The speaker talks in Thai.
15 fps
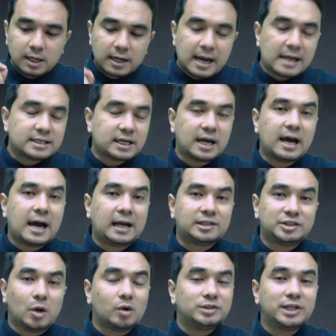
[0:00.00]
การจะขาด
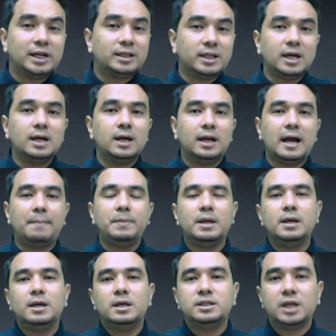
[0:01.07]
2 เซนเตอร์นะครับ
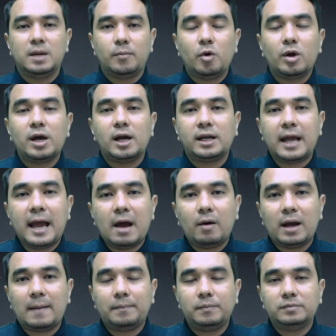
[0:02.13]
เฉลิมมงเกิดแก้ว
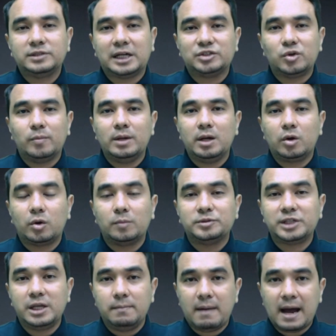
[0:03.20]
ครับสะสมไปเหลืองครบ
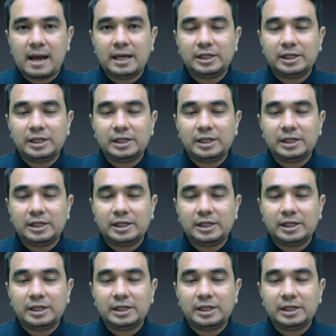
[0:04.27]
4ใบ